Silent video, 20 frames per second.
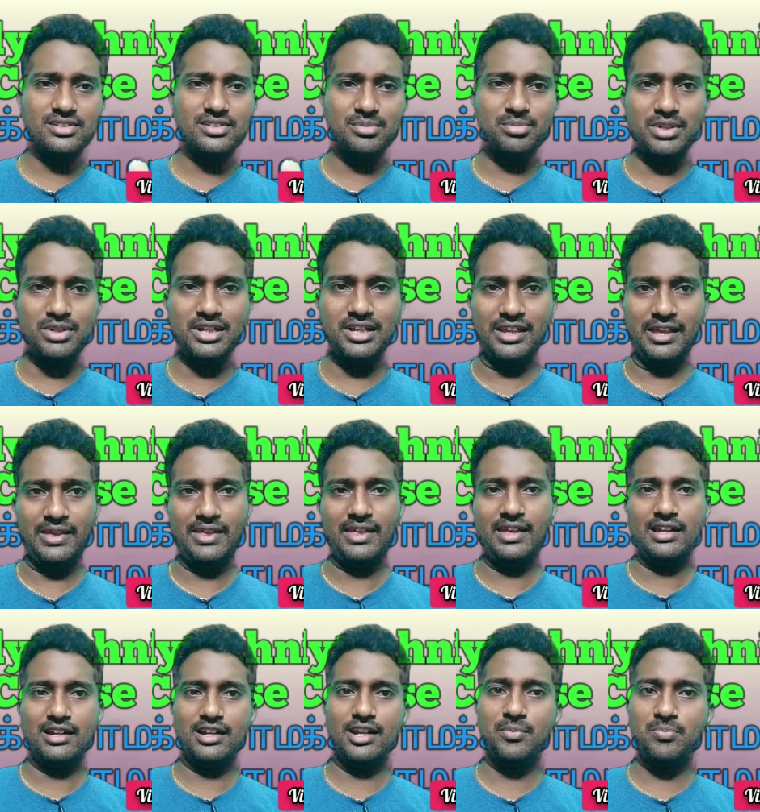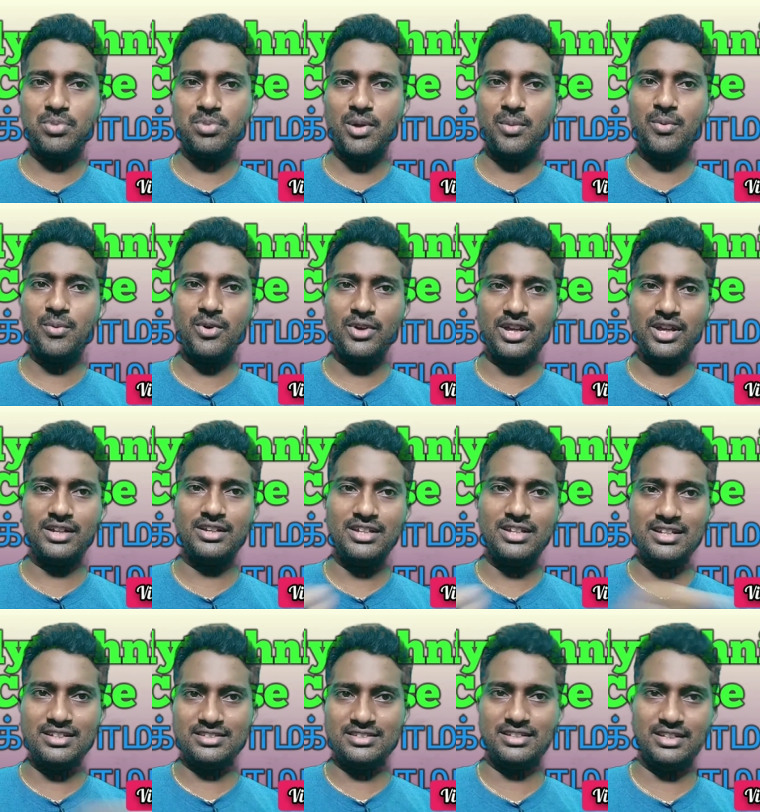ட்ரிபிளி டிப்ளமோ இன்
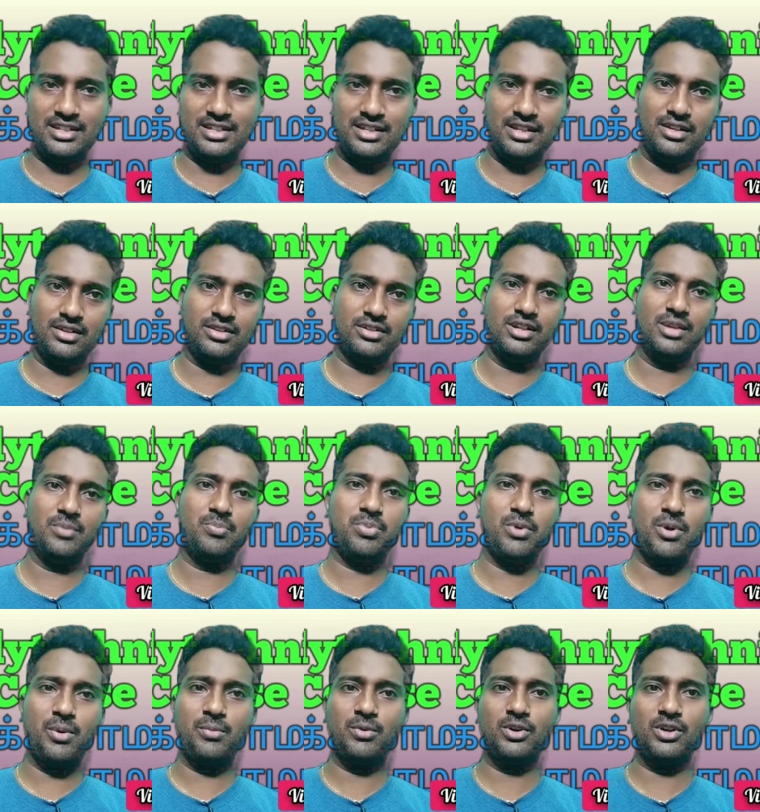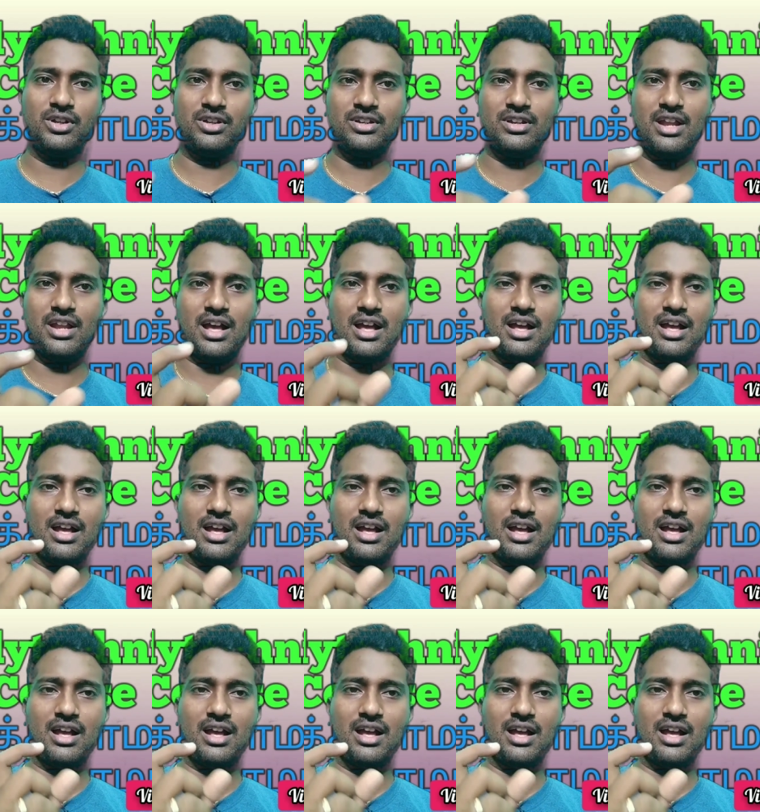இசிஇ டிப்ளமோ இன்